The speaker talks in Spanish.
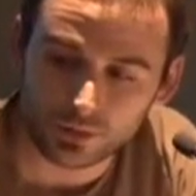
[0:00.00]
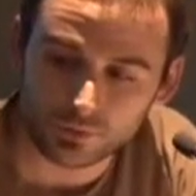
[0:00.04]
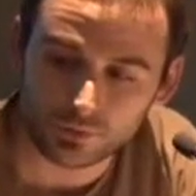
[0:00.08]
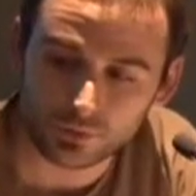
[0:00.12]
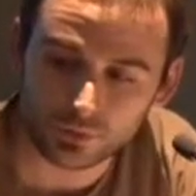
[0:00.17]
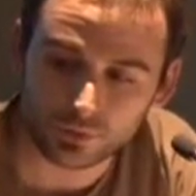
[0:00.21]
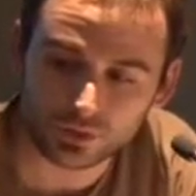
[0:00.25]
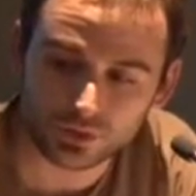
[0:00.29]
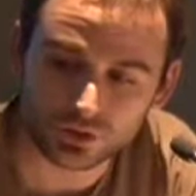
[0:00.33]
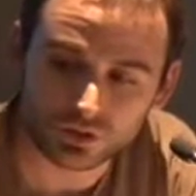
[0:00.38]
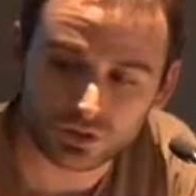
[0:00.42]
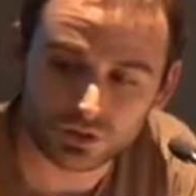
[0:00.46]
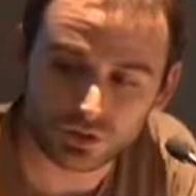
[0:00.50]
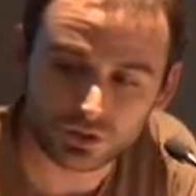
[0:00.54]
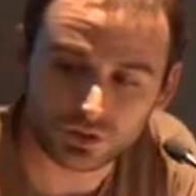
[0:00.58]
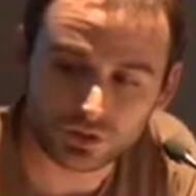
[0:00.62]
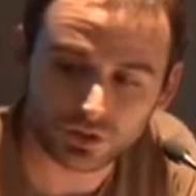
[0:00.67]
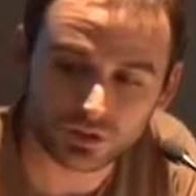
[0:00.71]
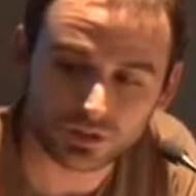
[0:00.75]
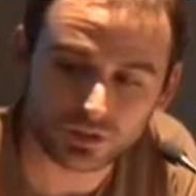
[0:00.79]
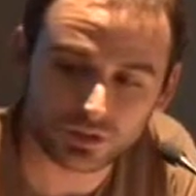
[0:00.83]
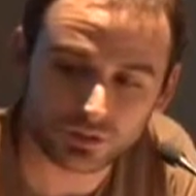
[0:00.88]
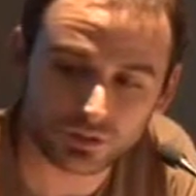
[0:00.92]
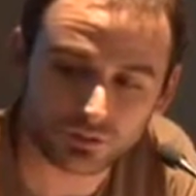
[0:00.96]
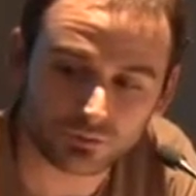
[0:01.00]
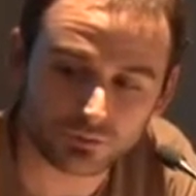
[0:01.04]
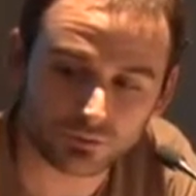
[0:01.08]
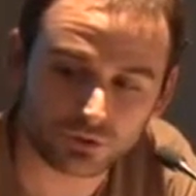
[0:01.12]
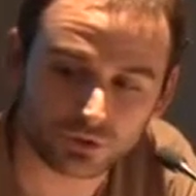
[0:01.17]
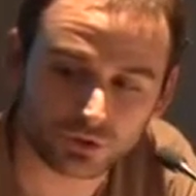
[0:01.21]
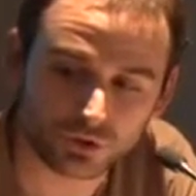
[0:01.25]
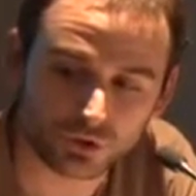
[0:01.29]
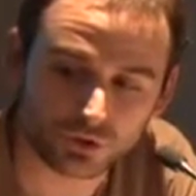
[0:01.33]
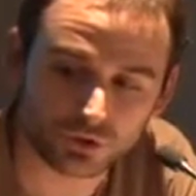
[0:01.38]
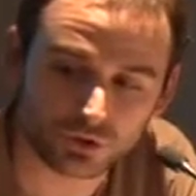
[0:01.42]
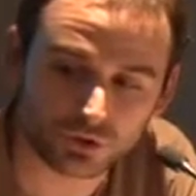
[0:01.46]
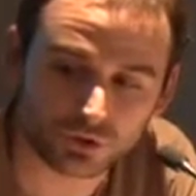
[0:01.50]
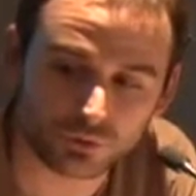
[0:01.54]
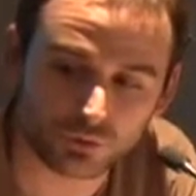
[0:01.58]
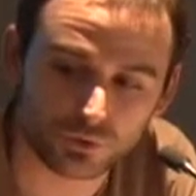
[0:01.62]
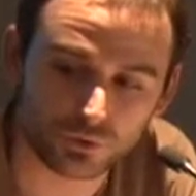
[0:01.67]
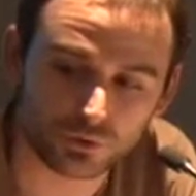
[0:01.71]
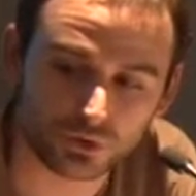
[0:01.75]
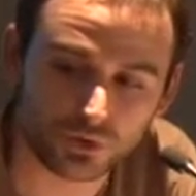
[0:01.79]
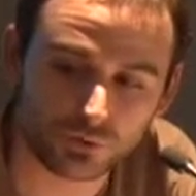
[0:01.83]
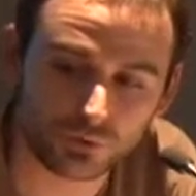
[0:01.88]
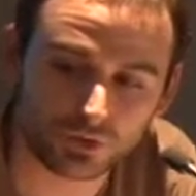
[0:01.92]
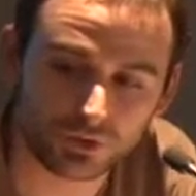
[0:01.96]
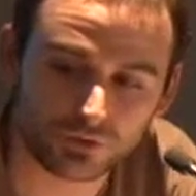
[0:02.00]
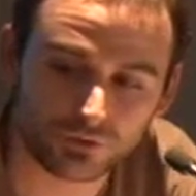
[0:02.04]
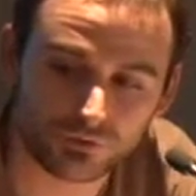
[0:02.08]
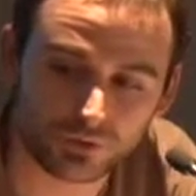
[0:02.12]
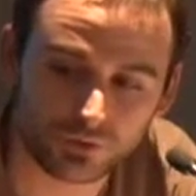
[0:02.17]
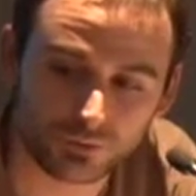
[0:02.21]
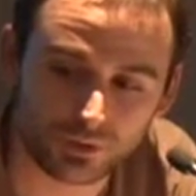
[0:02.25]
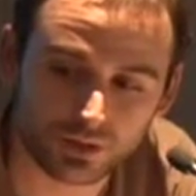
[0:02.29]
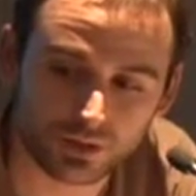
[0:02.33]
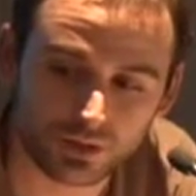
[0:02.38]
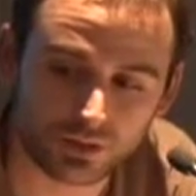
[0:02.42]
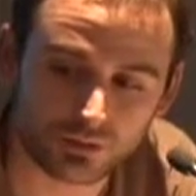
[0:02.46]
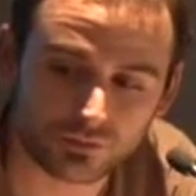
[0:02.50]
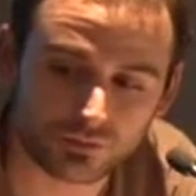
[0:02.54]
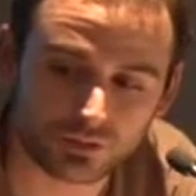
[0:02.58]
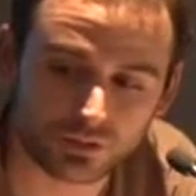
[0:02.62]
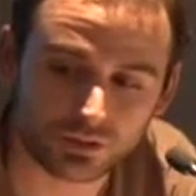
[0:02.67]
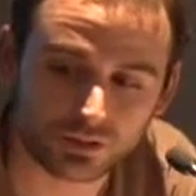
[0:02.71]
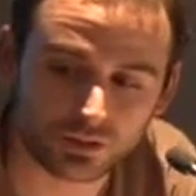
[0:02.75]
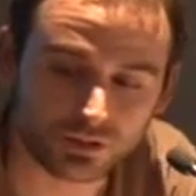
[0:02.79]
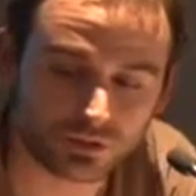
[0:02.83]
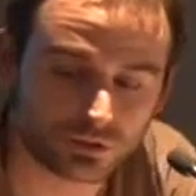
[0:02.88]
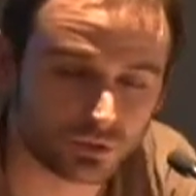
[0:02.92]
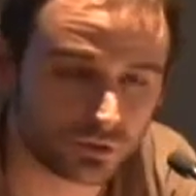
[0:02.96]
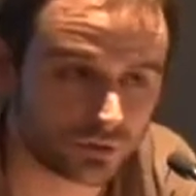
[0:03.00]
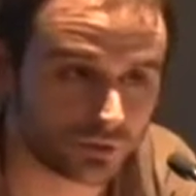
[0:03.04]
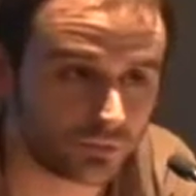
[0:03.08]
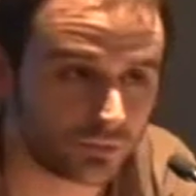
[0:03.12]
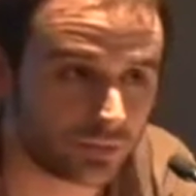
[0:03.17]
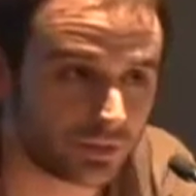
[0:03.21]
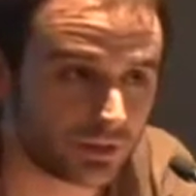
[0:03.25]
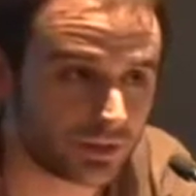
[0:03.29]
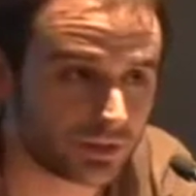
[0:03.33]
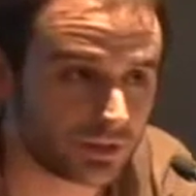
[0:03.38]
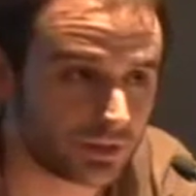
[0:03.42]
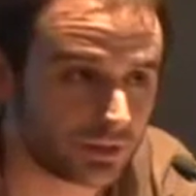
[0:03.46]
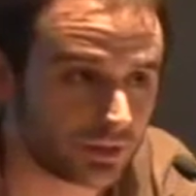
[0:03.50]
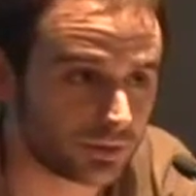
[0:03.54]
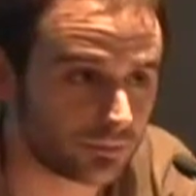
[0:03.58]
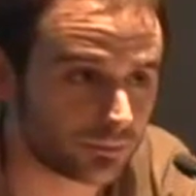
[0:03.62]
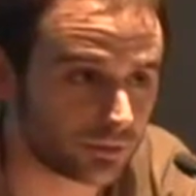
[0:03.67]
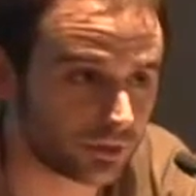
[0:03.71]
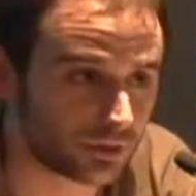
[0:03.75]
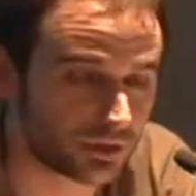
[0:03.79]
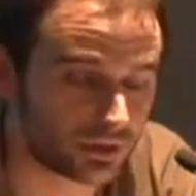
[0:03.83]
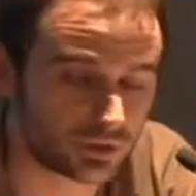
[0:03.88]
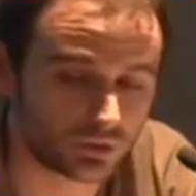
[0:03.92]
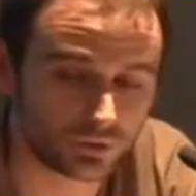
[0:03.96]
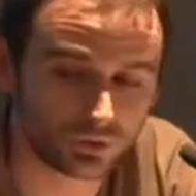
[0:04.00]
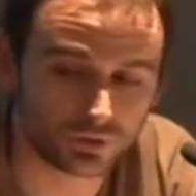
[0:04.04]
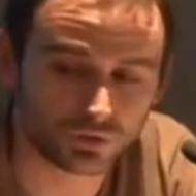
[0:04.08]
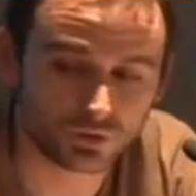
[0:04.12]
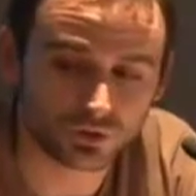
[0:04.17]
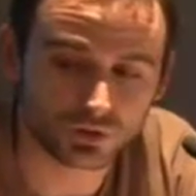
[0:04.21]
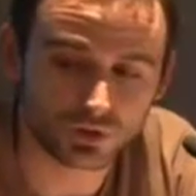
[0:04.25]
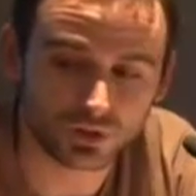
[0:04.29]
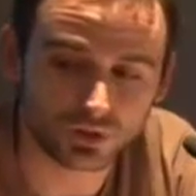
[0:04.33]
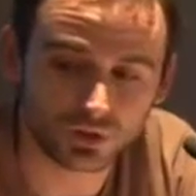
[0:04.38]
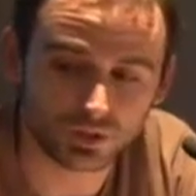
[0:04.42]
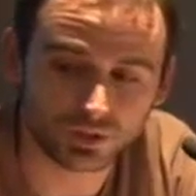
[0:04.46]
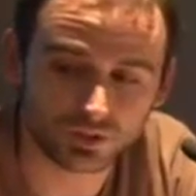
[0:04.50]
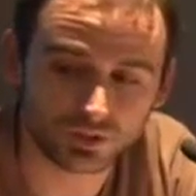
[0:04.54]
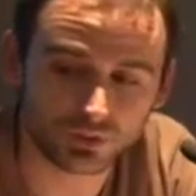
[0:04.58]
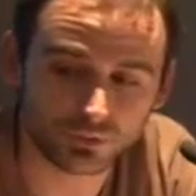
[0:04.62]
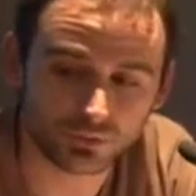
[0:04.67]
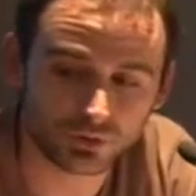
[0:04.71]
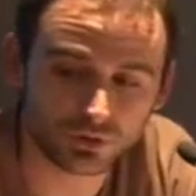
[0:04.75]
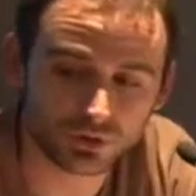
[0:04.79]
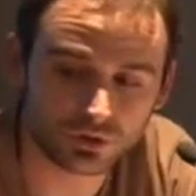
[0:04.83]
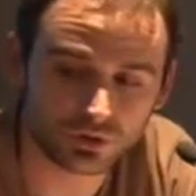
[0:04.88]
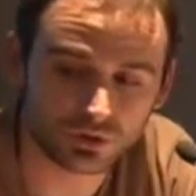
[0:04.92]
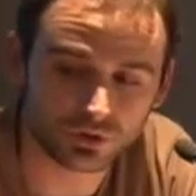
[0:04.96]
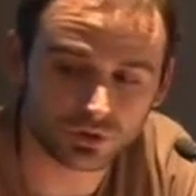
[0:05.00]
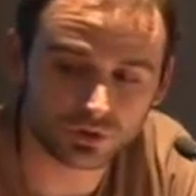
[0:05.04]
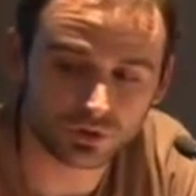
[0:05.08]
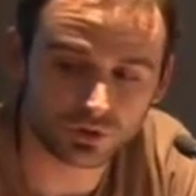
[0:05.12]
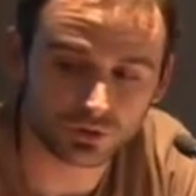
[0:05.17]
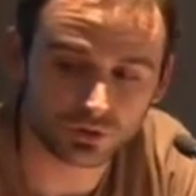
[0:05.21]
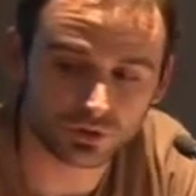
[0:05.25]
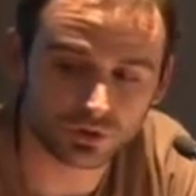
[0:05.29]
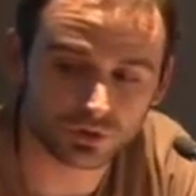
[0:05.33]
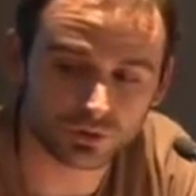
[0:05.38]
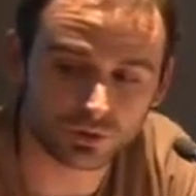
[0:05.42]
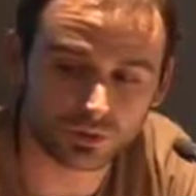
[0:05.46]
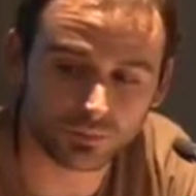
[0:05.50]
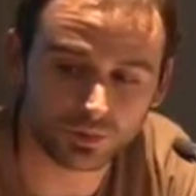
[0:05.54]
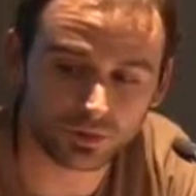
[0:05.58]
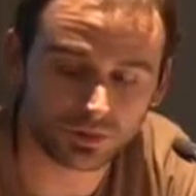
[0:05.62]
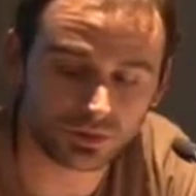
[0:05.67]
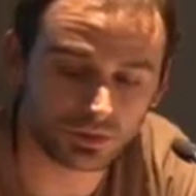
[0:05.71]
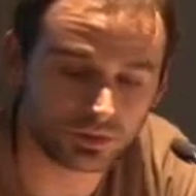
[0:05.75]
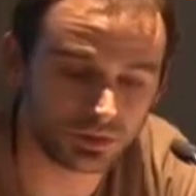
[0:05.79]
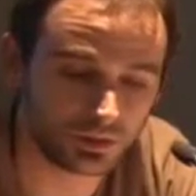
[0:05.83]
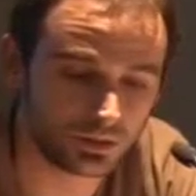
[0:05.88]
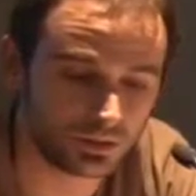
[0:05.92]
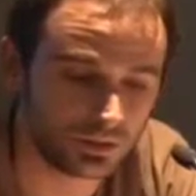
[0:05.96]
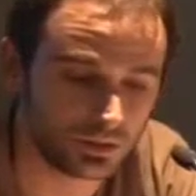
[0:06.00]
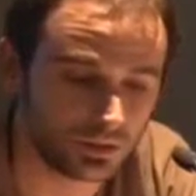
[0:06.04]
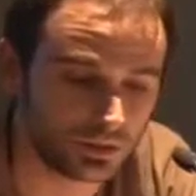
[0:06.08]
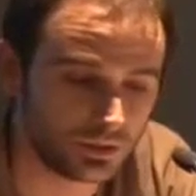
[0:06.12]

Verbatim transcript: Pues eh, nosotros somos una plataforma de crowdfunding solo para proyectos creativos exclusivamente